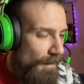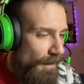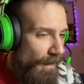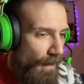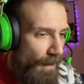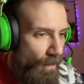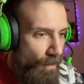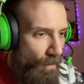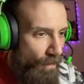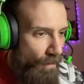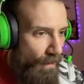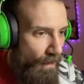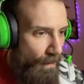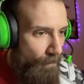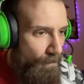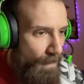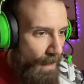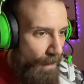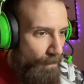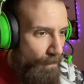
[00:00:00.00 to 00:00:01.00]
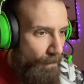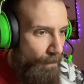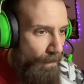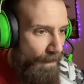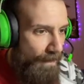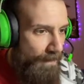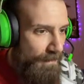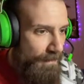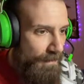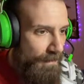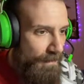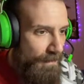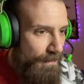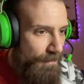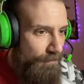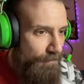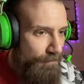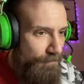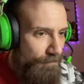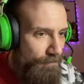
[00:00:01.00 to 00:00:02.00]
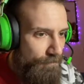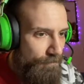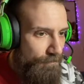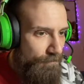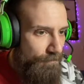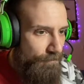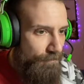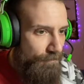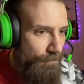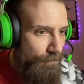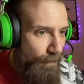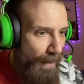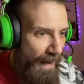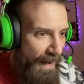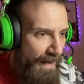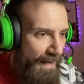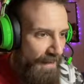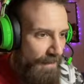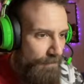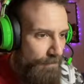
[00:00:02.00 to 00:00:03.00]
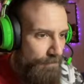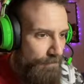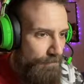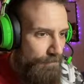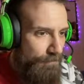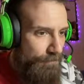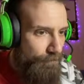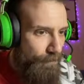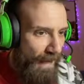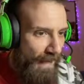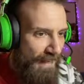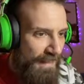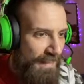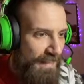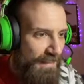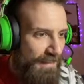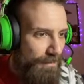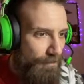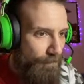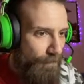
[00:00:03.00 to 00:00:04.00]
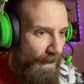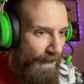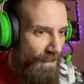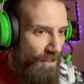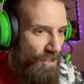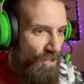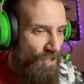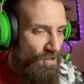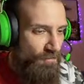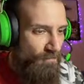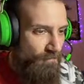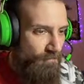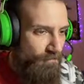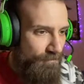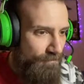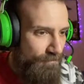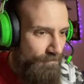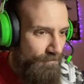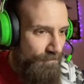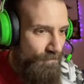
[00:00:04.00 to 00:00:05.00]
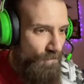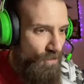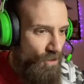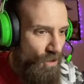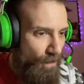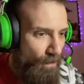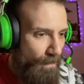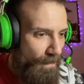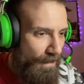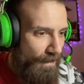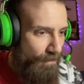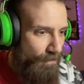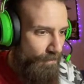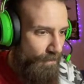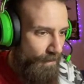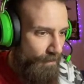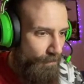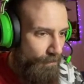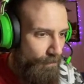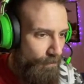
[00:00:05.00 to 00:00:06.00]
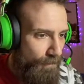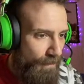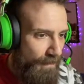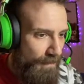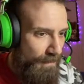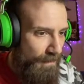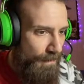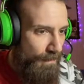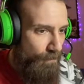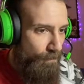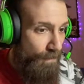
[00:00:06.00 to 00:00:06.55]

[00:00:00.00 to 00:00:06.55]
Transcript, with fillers: Allora abbiamo Pantry Bach. Bach. Bach. Shop and Café. Pantry.